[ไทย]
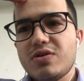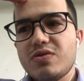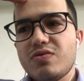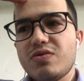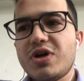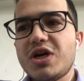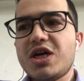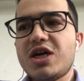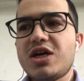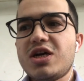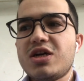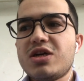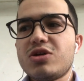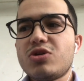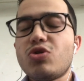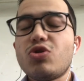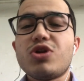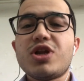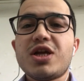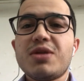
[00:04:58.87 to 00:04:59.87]
ว่า
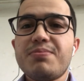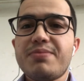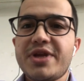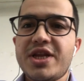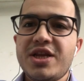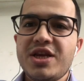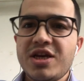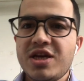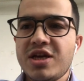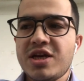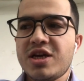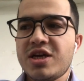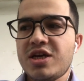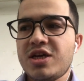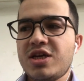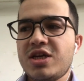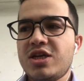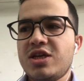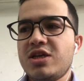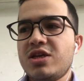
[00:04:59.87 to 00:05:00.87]
คนนั้นเป็นยังไง
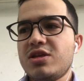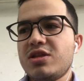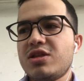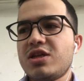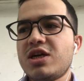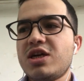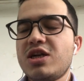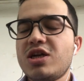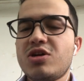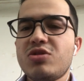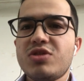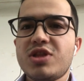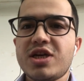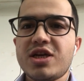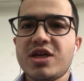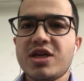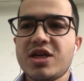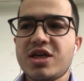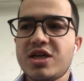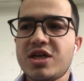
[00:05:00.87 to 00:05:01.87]
ถ้าเราแต่ง
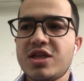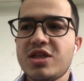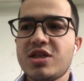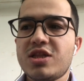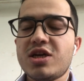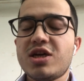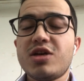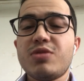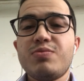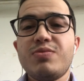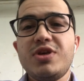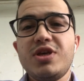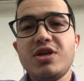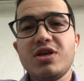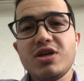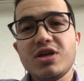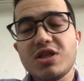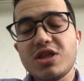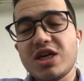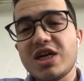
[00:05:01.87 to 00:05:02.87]
งานถ้ามี
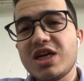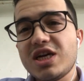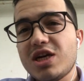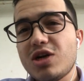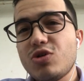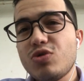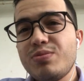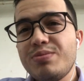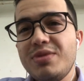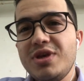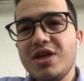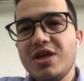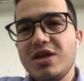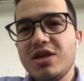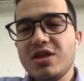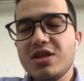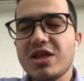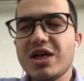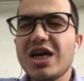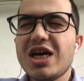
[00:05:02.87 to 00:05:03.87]
ถ้าเขามี
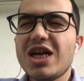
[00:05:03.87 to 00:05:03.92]
ถ้า